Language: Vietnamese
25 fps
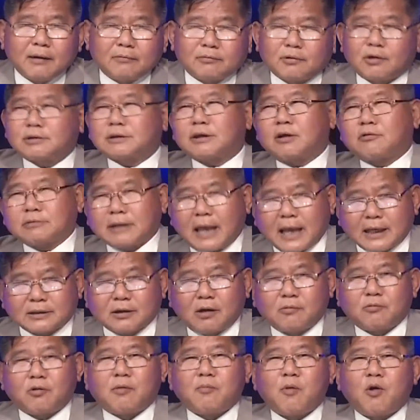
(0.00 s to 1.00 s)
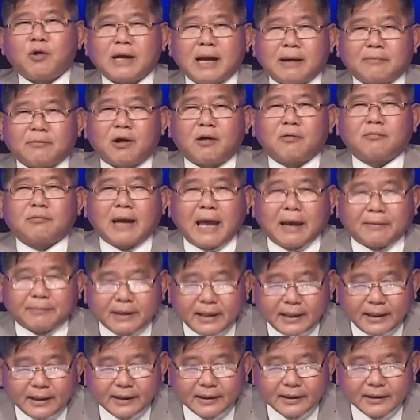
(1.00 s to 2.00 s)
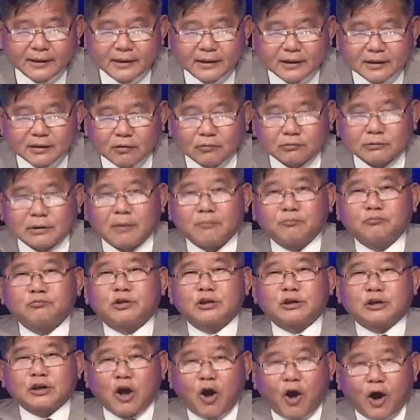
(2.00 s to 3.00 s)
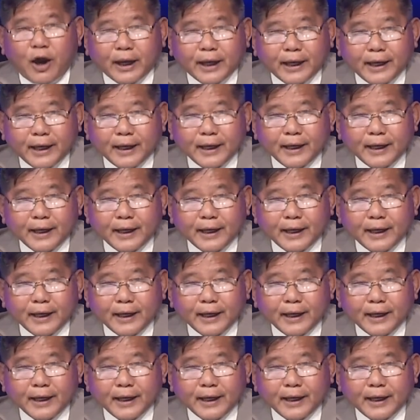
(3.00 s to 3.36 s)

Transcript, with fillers: ông nói 6 tháng rồi ông có 4 năm rồi ông làm đi ông tâm tịt ngòi